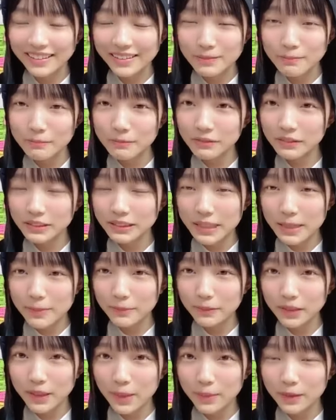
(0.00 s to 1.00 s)
もう全
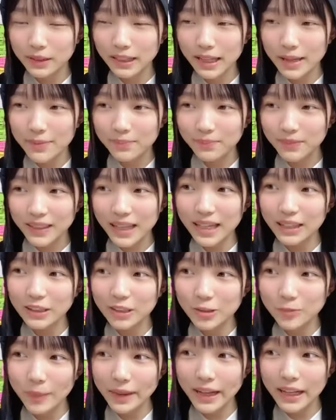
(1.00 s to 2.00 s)
部食べたい。あと、
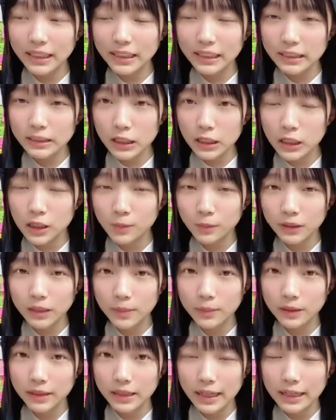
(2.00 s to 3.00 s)
スパゲッティサラダも
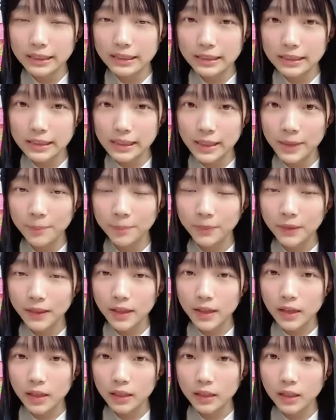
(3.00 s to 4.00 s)
食べたいし、
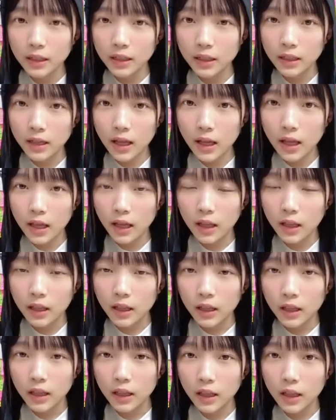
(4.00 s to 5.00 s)
なんか、
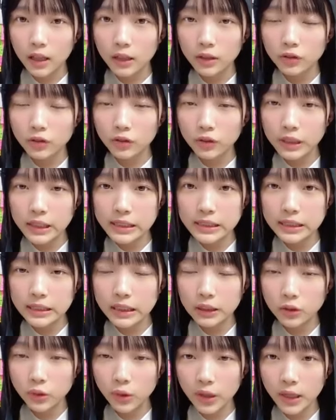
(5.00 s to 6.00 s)
あの、ひじ
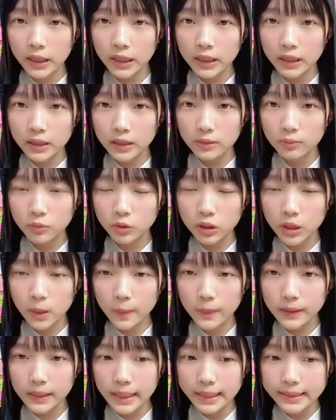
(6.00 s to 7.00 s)
きとかも食
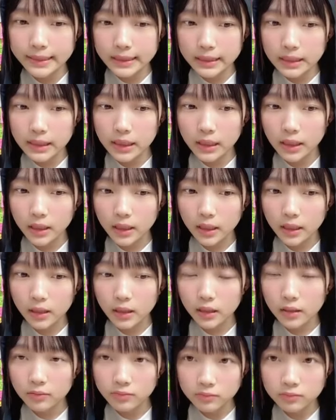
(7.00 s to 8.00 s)
べたいし、
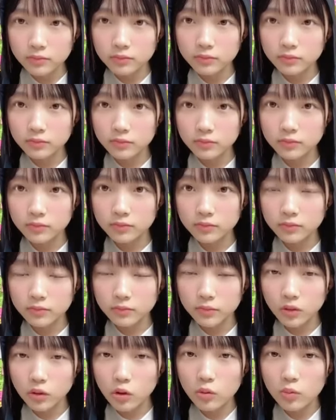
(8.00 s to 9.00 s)
うん。
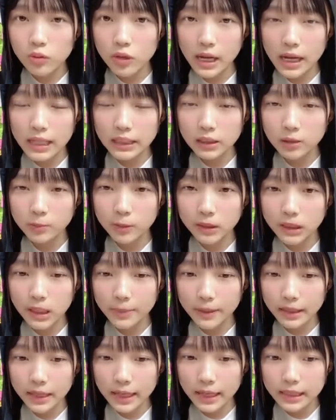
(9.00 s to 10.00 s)
オムライスも食
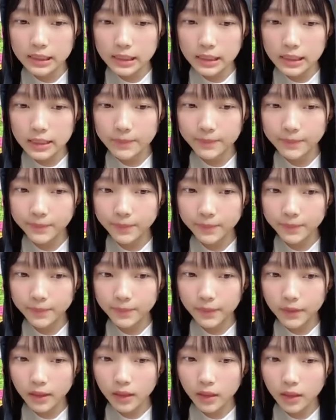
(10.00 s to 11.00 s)
べたいし、
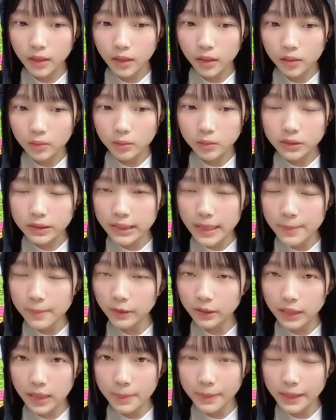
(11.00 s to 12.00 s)
もう全
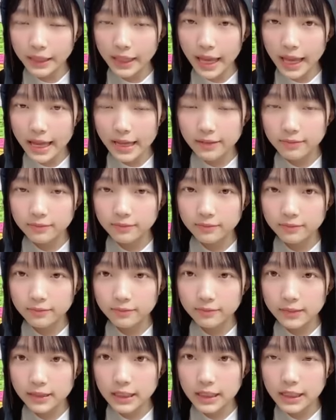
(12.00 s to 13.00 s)
部食べたい。
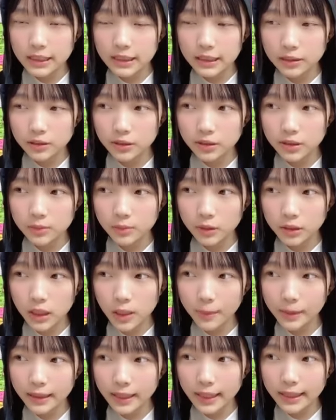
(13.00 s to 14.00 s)
ちらし寿司も
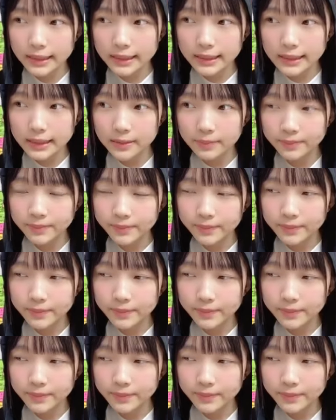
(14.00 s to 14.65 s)
食べたいし、